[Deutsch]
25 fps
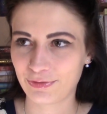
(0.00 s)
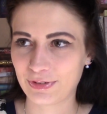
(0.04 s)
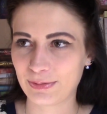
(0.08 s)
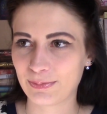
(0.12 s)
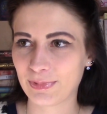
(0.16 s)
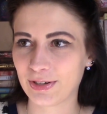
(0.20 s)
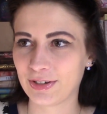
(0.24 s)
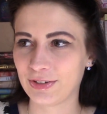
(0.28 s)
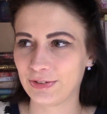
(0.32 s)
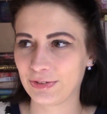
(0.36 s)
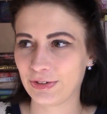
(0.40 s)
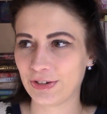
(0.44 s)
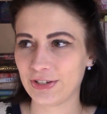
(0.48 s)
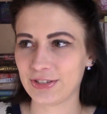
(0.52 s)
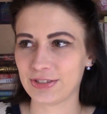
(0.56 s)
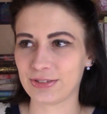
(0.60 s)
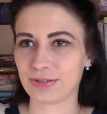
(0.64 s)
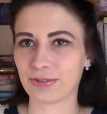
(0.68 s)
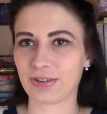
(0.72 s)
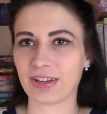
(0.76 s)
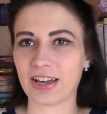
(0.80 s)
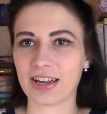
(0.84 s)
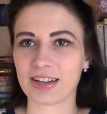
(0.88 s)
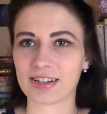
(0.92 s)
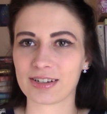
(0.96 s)
wenn man
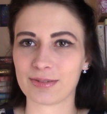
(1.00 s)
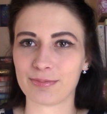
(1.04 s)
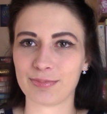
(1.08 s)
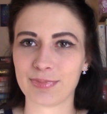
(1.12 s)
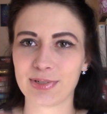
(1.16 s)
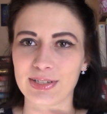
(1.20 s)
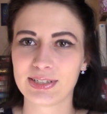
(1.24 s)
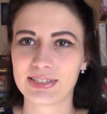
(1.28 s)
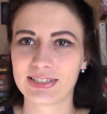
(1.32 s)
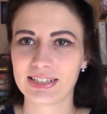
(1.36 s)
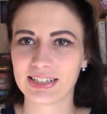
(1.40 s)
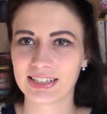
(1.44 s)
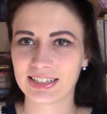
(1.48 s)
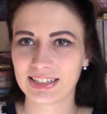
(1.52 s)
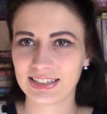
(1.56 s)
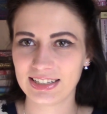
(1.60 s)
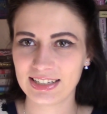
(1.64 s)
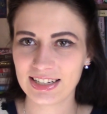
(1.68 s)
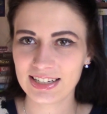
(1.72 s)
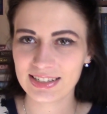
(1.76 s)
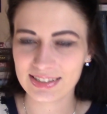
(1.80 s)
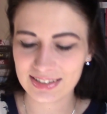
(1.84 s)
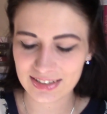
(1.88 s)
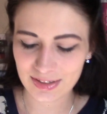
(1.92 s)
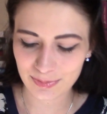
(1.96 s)
Neuzugänge mit den
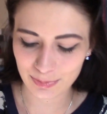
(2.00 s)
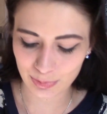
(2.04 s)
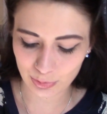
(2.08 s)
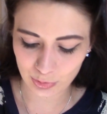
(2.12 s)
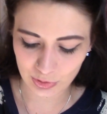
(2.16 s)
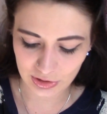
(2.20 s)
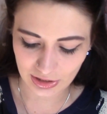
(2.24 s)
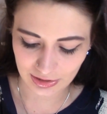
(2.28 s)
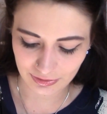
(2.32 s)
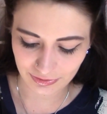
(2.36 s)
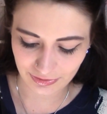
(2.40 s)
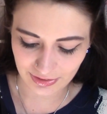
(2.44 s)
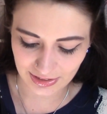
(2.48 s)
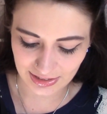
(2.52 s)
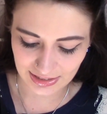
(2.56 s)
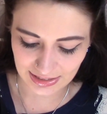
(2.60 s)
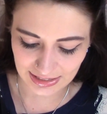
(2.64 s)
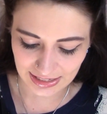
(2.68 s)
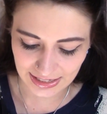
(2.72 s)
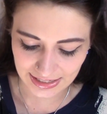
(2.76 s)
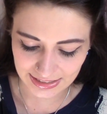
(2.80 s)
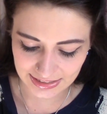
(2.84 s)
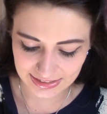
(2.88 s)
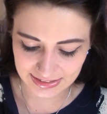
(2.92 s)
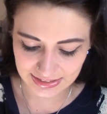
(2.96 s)
gelesenen Büchern
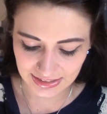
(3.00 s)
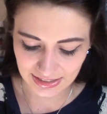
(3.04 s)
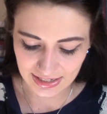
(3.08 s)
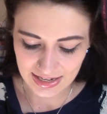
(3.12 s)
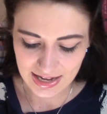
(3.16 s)
vergleicht,